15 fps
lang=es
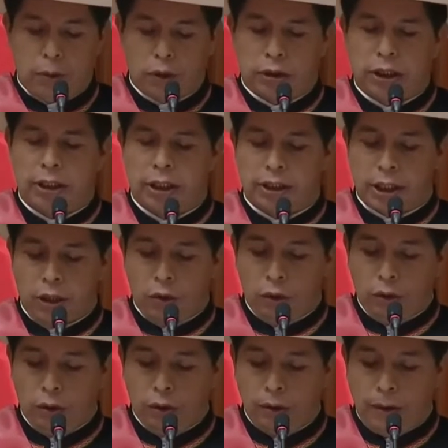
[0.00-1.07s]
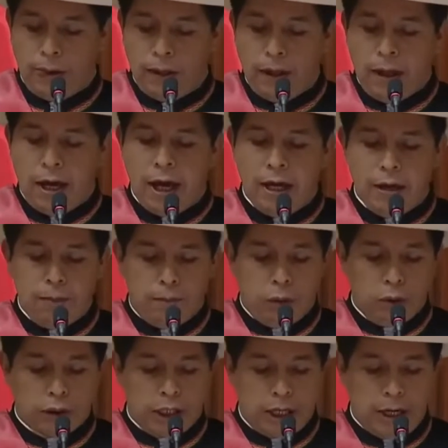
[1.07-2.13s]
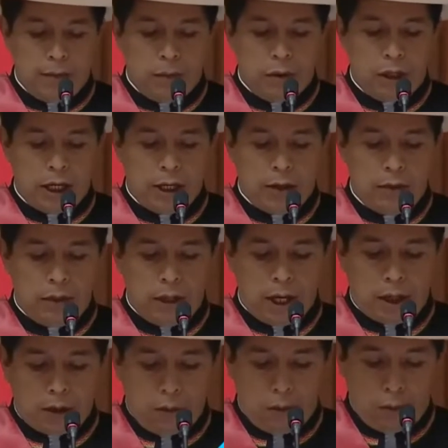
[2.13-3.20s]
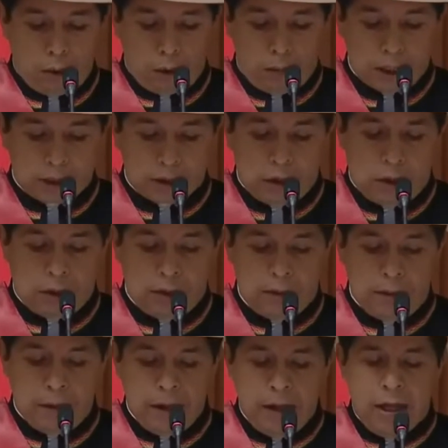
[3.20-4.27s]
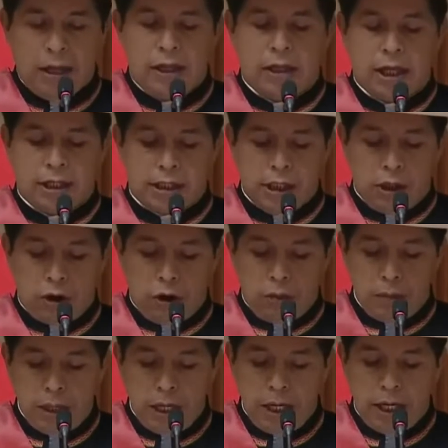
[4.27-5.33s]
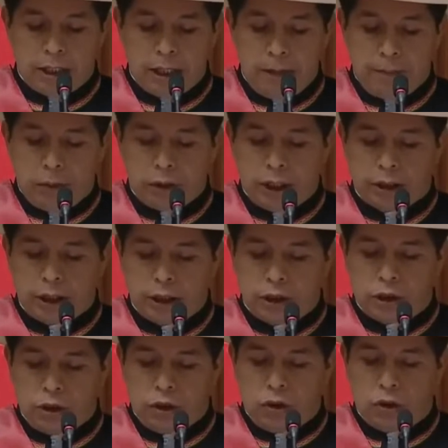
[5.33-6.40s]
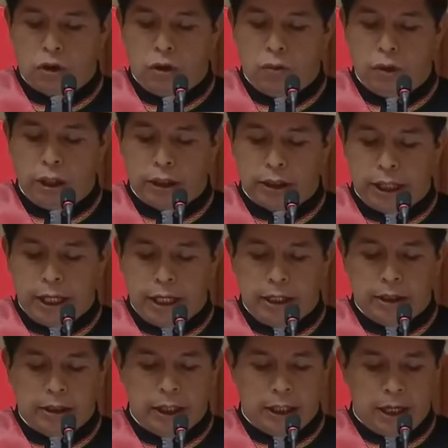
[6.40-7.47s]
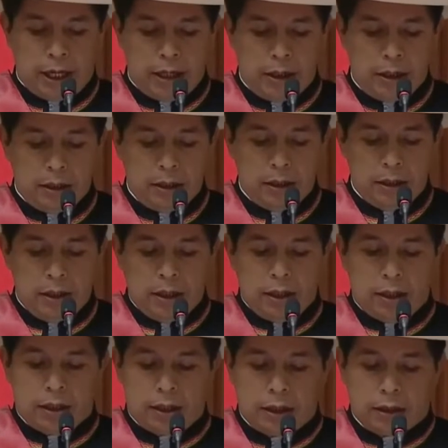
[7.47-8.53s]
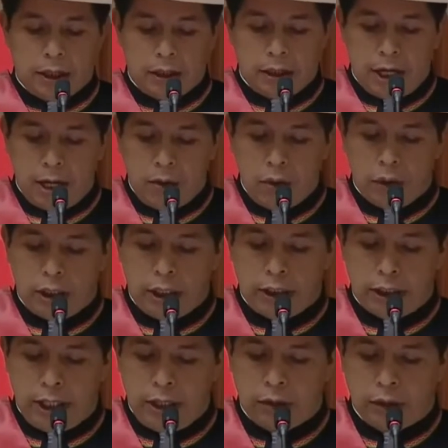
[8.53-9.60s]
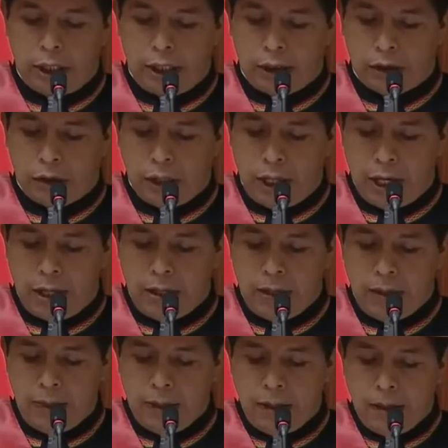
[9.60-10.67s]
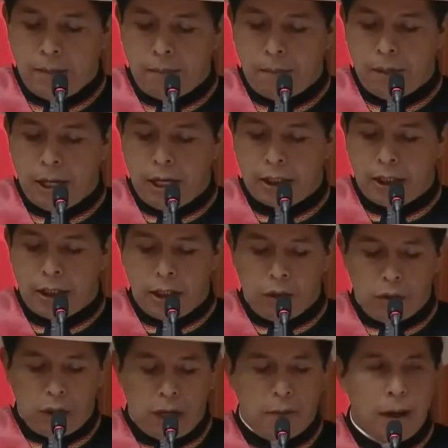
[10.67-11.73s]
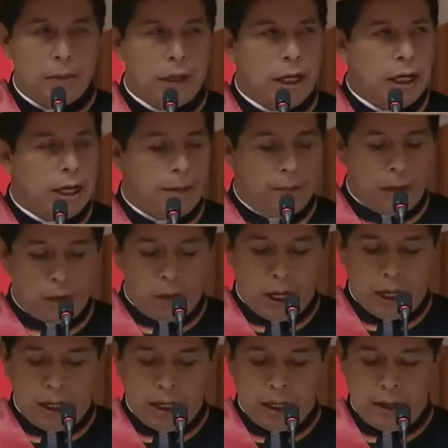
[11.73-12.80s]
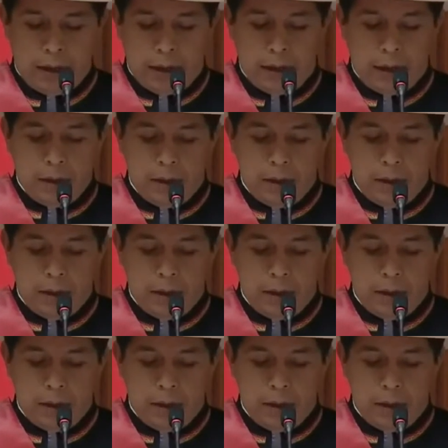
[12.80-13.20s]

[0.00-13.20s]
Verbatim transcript: y postas de salud e impulsaremos la, conformación de 5.000 equipos de atención comunitaria integral que tendrán un criterio territorial para que ninguna familia peruana